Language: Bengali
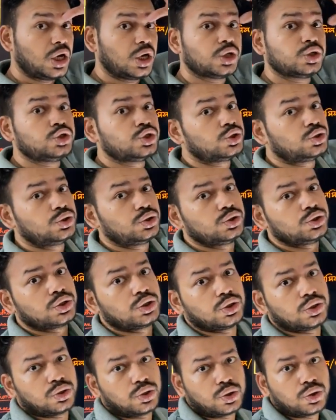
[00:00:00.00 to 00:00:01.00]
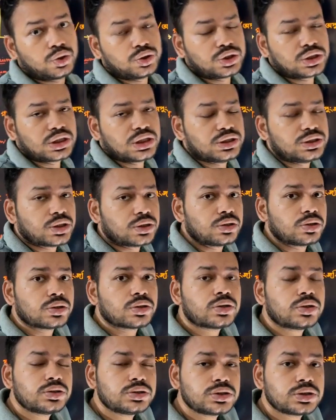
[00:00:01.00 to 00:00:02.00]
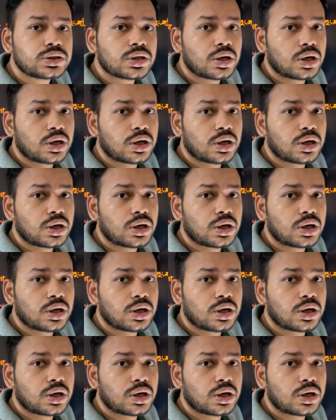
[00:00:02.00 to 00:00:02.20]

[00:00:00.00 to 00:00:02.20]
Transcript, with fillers: অযৌন জনন কোষ কি জনন কোষ